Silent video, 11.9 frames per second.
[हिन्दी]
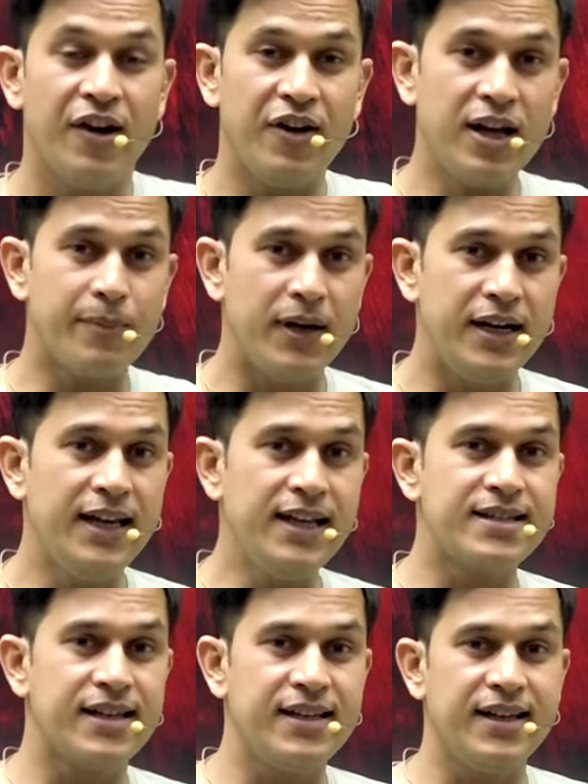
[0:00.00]
और एक बिल्डिंग
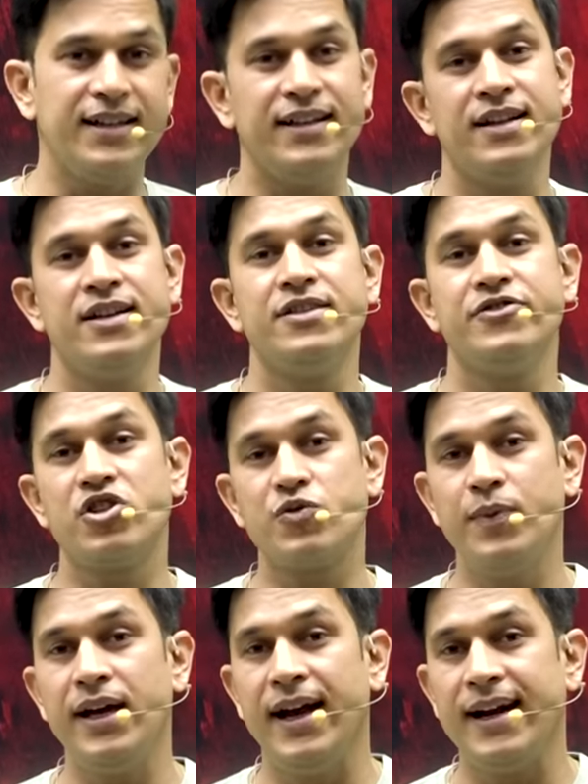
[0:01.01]
चाहिए
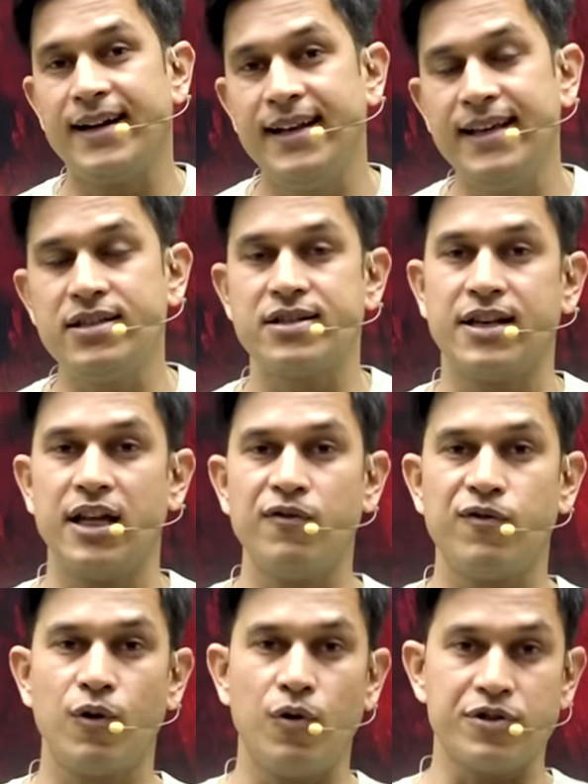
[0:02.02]
जिसमें एटलीस्ट टेंथ
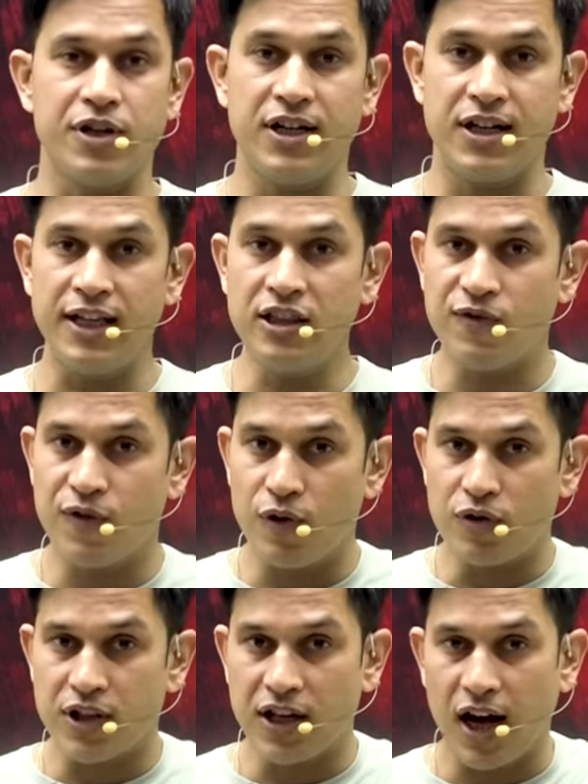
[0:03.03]
फ्लोर होना चाहिए टेंथ
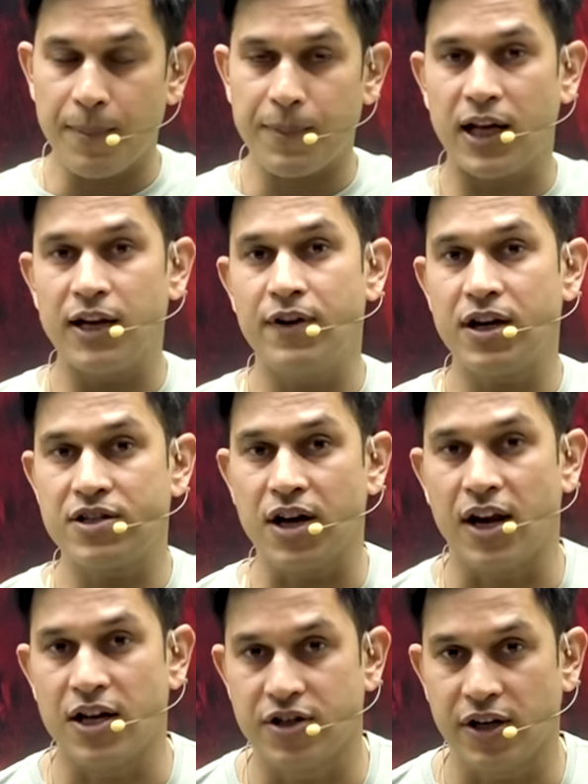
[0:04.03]
फ्लोर तक आपका एलिवेटर
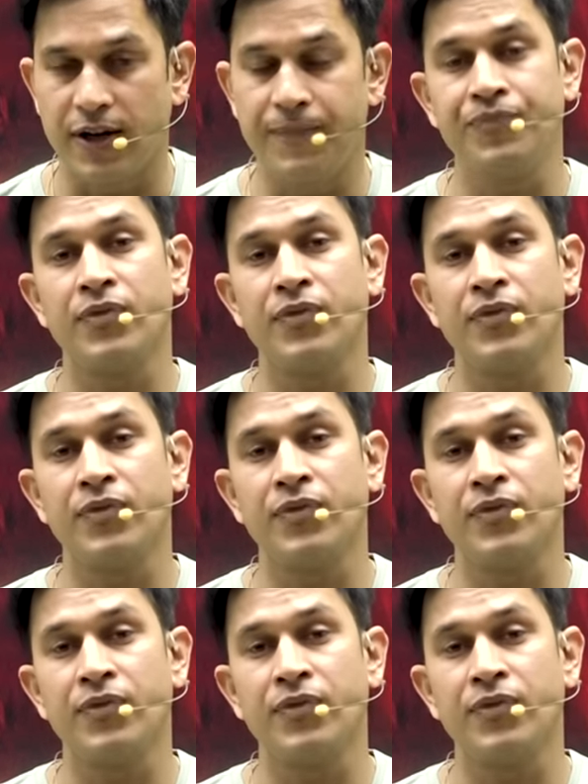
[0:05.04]
जाना चाहिए